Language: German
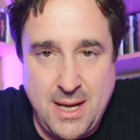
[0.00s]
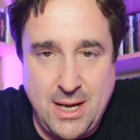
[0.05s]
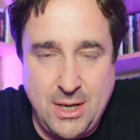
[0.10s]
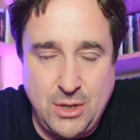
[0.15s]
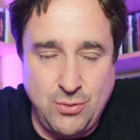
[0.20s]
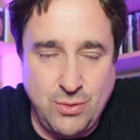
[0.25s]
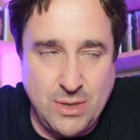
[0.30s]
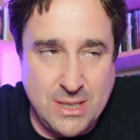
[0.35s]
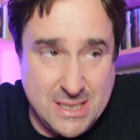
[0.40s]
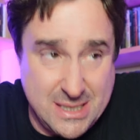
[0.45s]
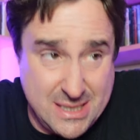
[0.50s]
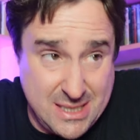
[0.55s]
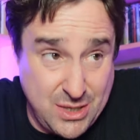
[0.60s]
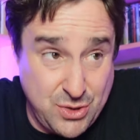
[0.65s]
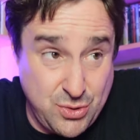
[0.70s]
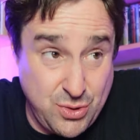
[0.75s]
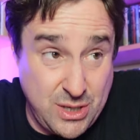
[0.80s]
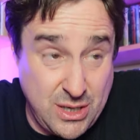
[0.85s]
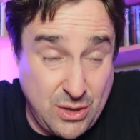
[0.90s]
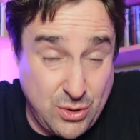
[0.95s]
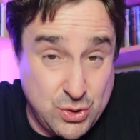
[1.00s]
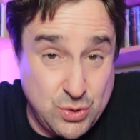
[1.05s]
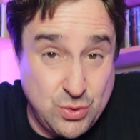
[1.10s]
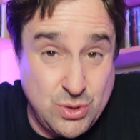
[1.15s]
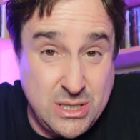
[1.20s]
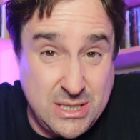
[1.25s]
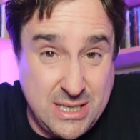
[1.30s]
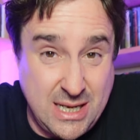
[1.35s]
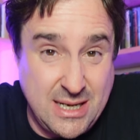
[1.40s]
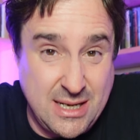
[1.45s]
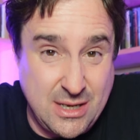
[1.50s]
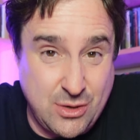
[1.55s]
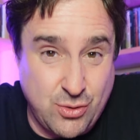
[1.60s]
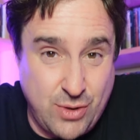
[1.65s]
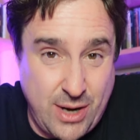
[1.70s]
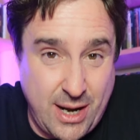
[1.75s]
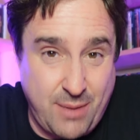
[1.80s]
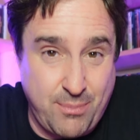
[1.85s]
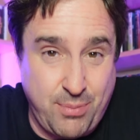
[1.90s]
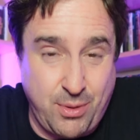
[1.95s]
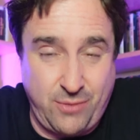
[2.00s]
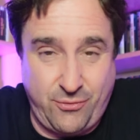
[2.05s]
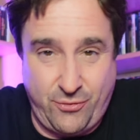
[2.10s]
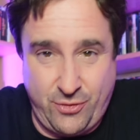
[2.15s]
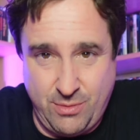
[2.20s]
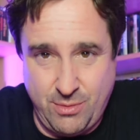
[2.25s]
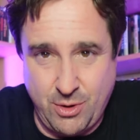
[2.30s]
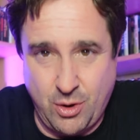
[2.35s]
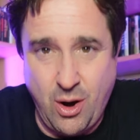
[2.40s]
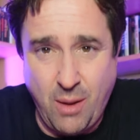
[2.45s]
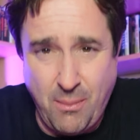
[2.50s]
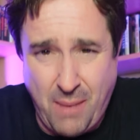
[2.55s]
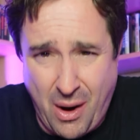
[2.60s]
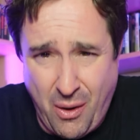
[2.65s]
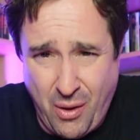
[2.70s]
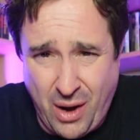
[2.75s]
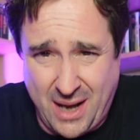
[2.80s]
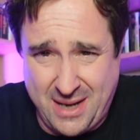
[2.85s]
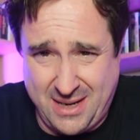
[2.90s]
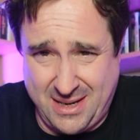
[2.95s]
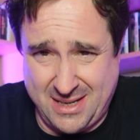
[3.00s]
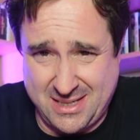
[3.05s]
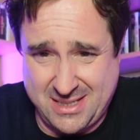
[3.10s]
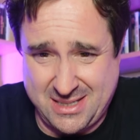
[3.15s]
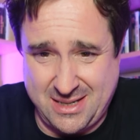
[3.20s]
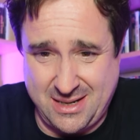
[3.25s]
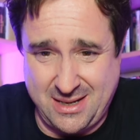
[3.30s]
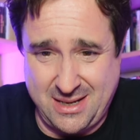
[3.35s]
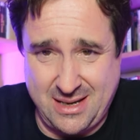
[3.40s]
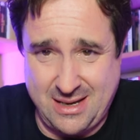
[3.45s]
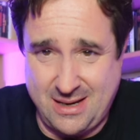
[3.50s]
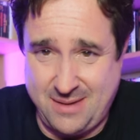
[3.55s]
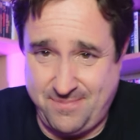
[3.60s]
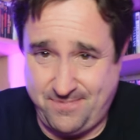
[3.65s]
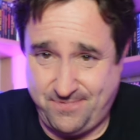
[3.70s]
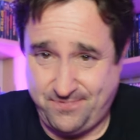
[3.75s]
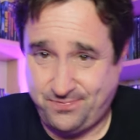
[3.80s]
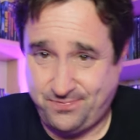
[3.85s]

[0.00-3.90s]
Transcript: Nun ist es natürlich auch so, die Daniel Craig Bond-Filme kommen auch anders daher